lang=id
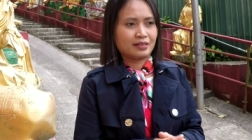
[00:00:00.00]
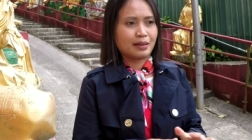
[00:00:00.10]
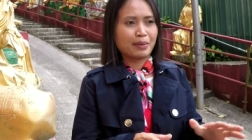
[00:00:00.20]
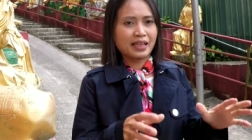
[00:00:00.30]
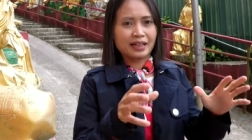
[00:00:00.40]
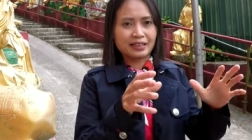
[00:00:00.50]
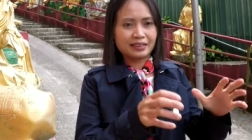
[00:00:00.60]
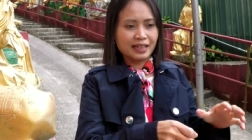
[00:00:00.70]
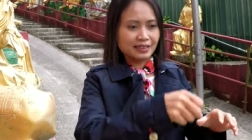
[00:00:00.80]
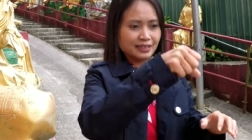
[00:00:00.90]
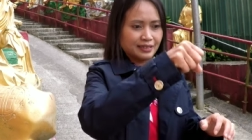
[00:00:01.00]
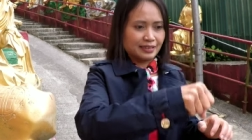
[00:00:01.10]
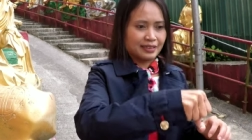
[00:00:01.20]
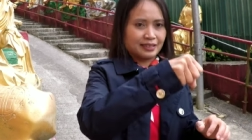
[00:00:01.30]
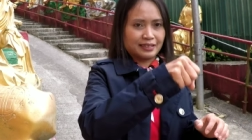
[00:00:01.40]
namanya kentang
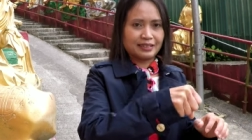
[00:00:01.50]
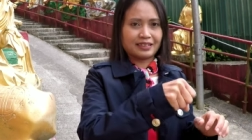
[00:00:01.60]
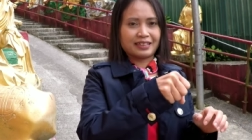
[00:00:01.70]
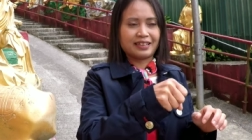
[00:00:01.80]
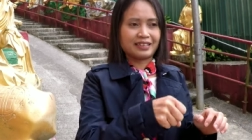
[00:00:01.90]
genek-genek